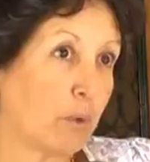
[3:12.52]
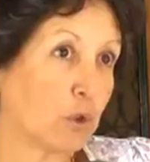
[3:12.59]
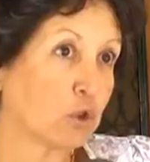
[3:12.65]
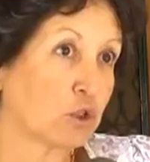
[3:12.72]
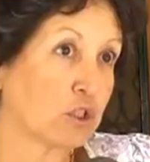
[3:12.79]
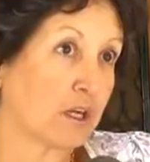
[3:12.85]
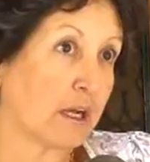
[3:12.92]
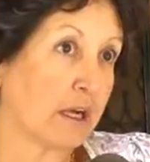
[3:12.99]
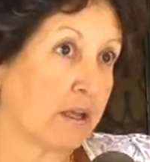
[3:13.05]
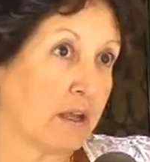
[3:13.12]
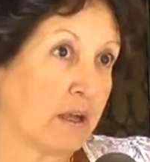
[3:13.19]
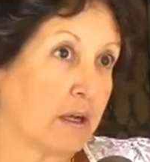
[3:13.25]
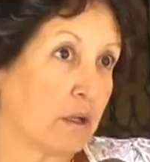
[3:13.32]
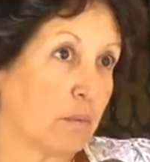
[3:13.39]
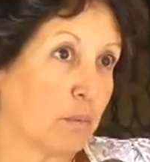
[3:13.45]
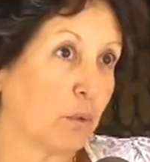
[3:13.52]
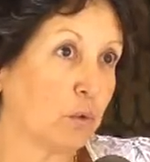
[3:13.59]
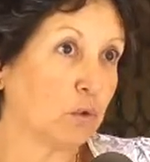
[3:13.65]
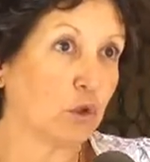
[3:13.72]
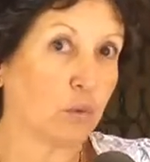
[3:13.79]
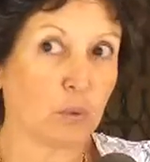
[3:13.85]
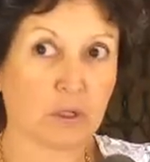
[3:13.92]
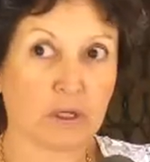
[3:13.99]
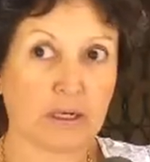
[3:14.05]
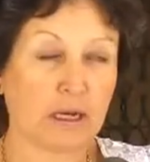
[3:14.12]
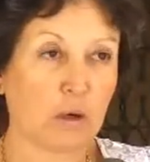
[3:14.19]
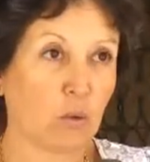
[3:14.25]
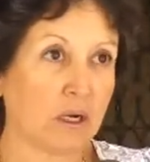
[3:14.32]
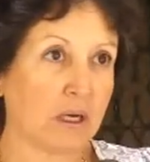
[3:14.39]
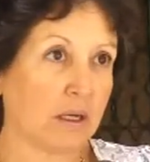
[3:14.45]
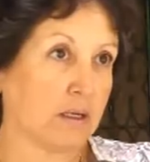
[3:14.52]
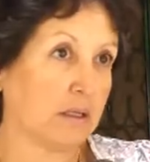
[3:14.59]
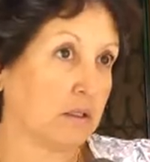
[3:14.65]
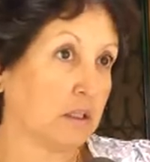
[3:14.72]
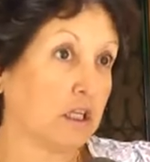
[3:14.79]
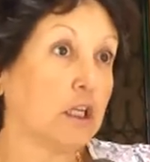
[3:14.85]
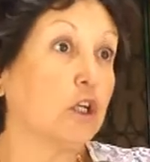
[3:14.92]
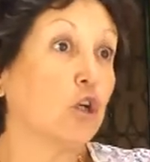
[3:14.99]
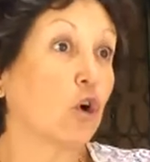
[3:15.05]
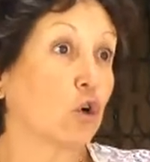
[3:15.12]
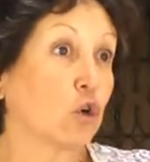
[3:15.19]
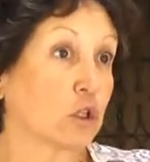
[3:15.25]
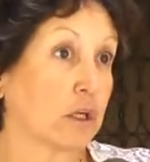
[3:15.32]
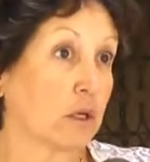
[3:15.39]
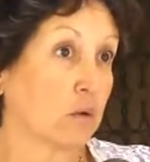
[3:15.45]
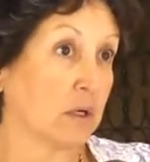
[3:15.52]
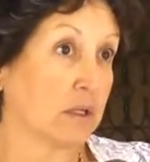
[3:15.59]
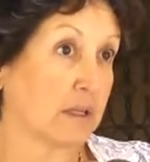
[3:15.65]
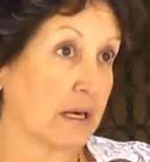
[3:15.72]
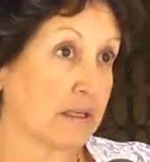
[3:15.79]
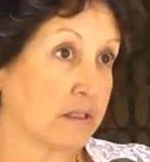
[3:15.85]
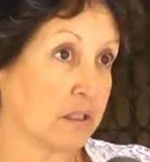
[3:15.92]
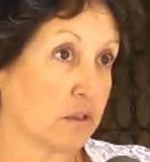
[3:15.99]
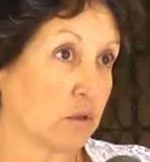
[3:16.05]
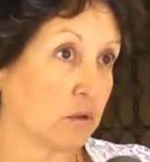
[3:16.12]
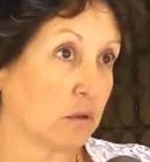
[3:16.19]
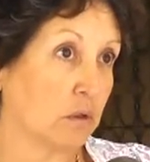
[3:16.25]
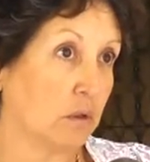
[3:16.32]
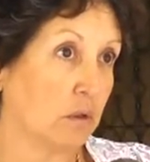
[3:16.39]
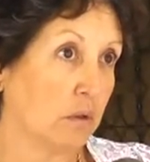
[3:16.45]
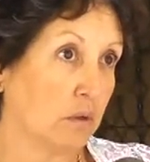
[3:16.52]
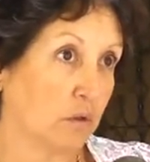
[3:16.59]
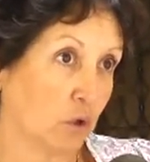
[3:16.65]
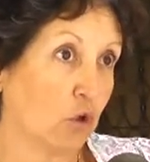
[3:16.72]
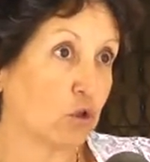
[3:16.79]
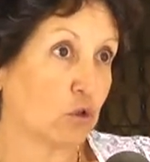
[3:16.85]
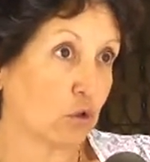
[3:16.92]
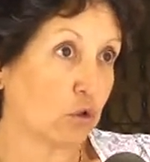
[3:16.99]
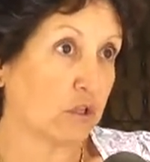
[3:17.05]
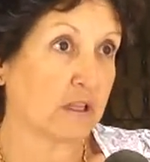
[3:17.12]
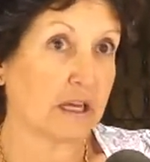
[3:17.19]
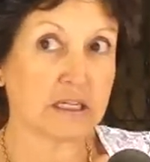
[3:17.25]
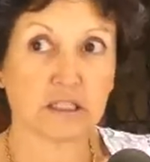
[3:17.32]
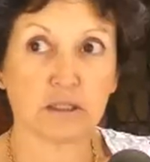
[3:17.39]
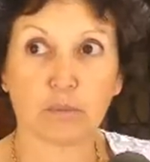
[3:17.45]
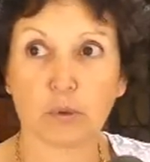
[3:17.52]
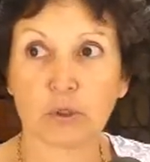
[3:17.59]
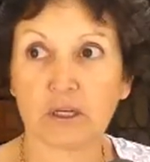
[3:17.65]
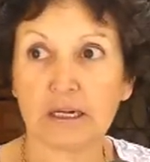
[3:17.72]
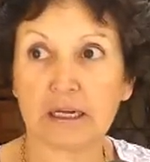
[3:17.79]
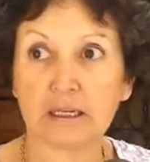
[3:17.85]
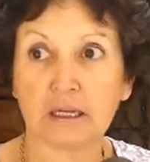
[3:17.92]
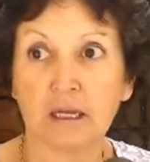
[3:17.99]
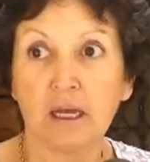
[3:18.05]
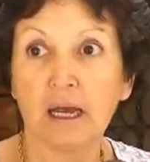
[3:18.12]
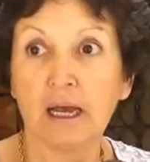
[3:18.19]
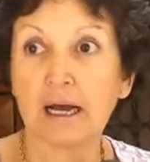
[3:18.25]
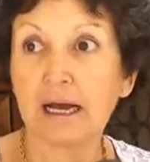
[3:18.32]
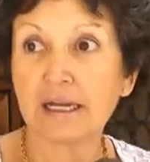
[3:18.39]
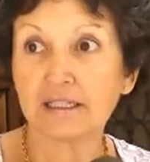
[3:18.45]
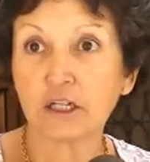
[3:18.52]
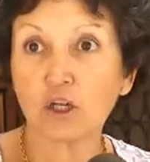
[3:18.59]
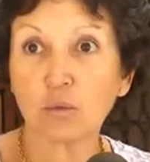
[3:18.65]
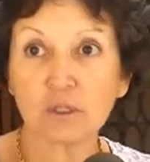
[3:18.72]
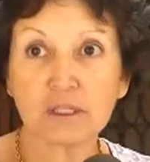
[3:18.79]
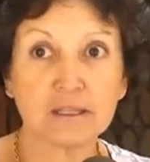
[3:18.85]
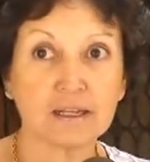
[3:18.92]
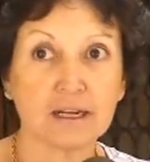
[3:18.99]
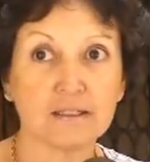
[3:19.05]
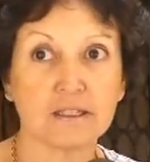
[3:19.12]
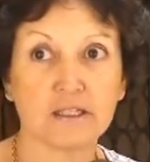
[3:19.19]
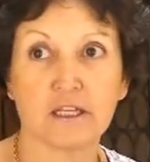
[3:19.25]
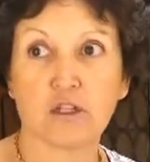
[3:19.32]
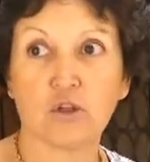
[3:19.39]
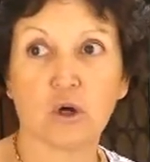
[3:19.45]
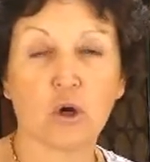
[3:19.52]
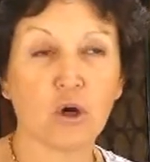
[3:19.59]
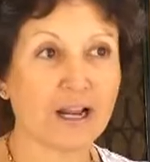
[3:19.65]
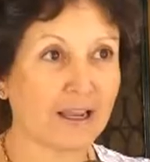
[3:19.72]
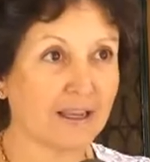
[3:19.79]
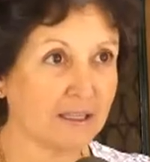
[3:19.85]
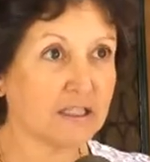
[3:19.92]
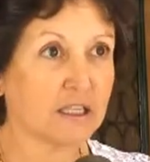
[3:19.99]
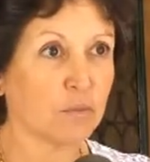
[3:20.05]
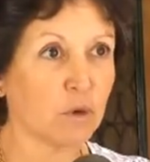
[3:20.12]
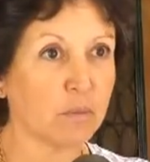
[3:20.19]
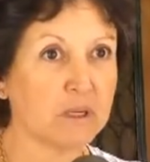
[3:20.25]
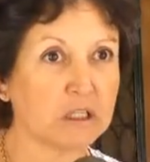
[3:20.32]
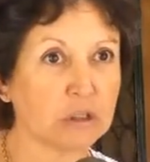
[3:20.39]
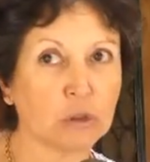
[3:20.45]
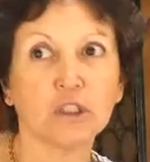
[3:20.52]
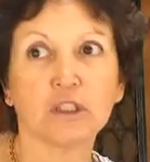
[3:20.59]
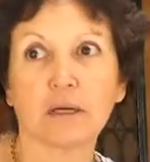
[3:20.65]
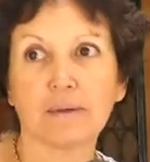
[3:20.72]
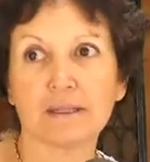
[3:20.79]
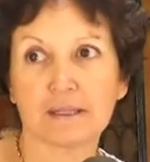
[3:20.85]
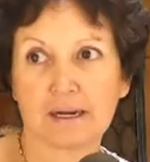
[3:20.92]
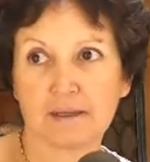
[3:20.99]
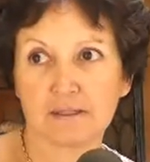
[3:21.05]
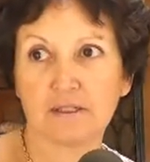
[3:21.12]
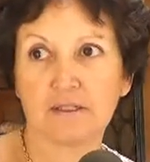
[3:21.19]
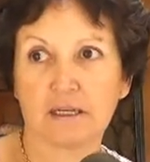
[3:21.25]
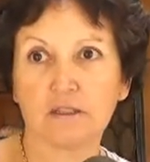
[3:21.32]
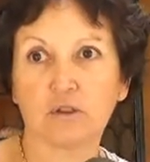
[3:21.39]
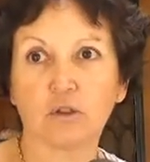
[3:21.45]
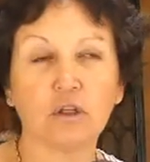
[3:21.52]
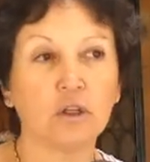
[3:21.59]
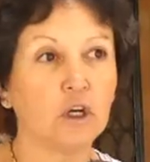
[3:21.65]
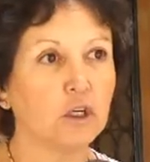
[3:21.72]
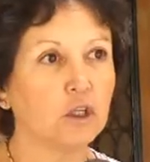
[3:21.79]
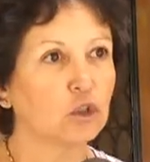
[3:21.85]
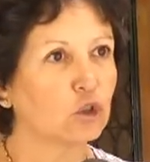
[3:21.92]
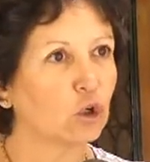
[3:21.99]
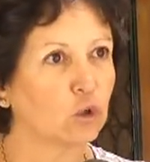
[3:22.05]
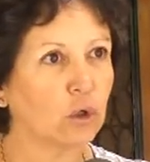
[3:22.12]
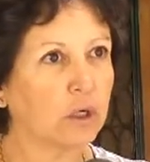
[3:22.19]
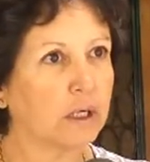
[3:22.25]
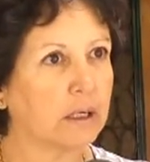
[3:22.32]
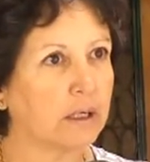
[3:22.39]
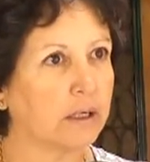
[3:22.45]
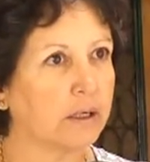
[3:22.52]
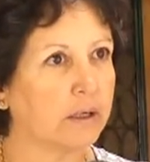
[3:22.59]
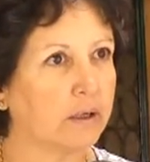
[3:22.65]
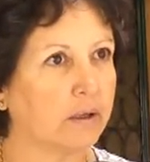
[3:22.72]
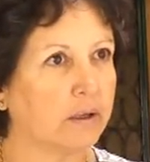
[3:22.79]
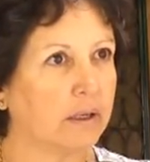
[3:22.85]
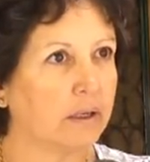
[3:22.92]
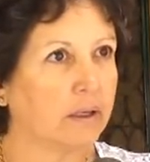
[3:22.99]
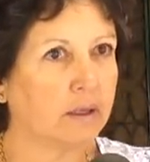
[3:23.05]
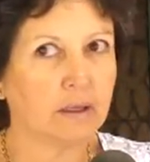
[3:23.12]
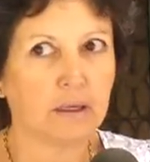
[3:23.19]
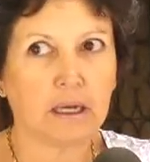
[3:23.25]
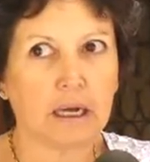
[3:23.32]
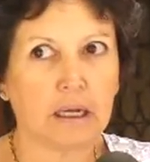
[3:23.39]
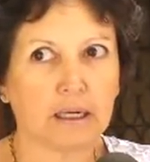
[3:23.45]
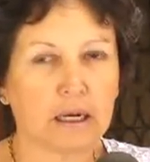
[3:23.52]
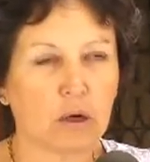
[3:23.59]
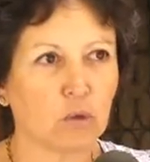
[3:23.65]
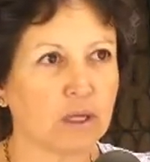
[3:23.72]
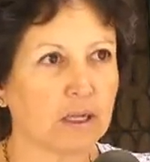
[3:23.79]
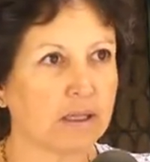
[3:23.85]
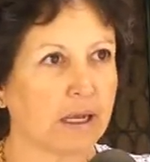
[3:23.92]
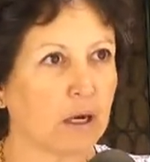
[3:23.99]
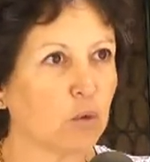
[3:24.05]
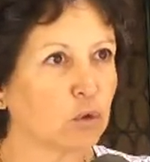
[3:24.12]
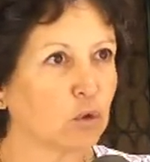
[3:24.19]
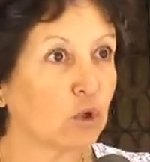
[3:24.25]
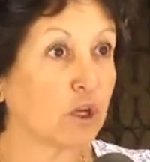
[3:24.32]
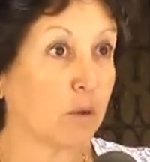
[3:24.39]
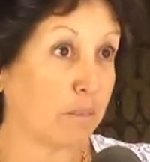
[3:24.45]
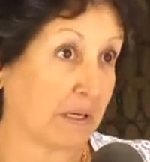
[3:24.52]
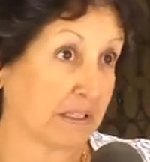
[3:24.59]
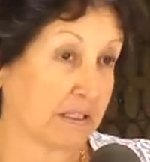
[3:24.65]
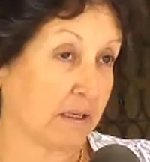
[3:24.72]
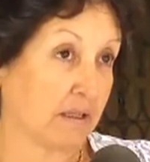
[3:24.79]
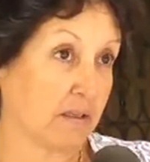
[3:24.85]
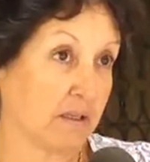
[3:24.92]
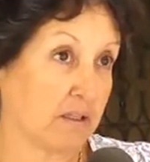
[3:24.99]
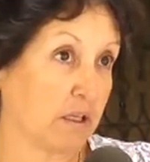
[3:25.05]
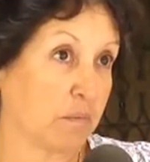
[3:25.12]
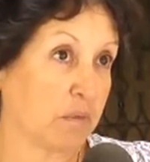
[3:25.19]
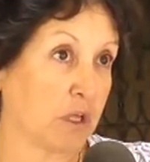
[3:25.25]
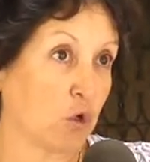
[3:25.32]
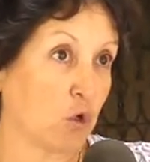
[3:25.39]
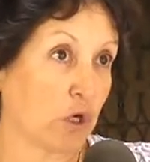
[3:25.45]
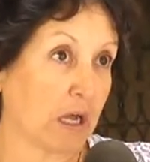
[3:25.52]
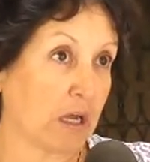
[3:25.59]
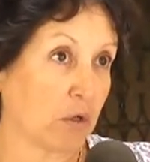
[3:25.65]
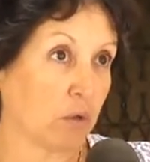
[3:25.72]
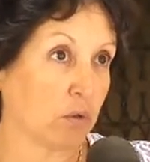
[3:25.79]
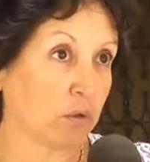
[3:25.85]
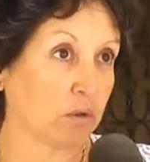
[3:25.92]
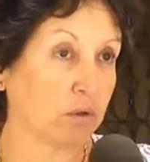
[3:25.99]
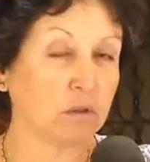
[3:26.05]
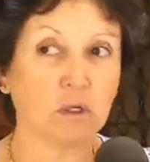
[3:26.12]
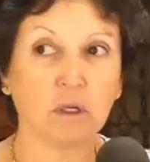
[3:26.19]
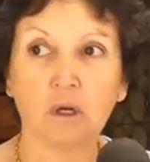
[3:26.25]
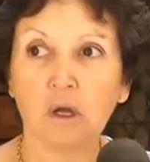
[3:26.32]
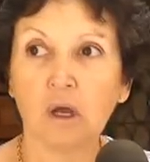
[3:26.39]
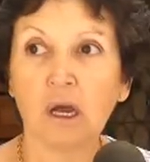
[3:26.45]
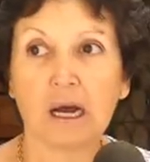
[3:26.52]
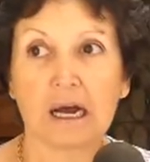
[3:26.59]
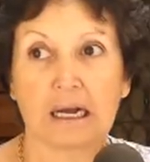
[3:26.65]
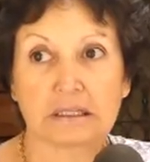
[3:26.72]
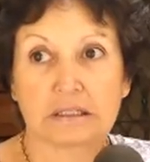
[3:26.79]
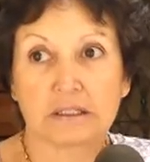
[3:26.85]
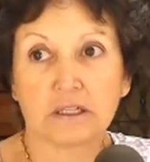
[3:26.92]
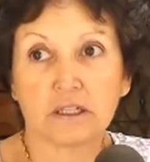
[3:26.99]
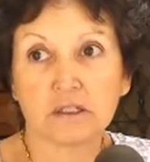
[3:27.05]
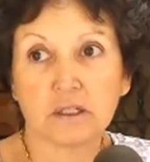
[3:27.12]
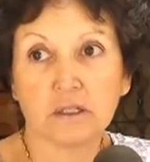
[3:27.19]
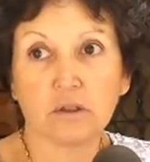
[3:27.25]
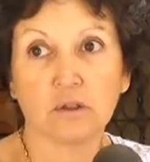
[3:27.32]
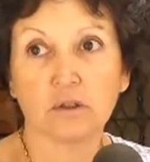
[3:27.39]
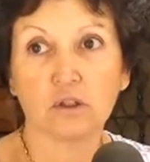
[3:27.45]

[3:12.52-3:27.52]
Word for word: pozo se caían y punto, porque el agua... y no cortaron el tránsito otro detalle, porque así como está transitando ahora en este momento, estaba transitando todo el, eh, caudal de autos que pasan en determinado horario, ¿no? Así que sí, no,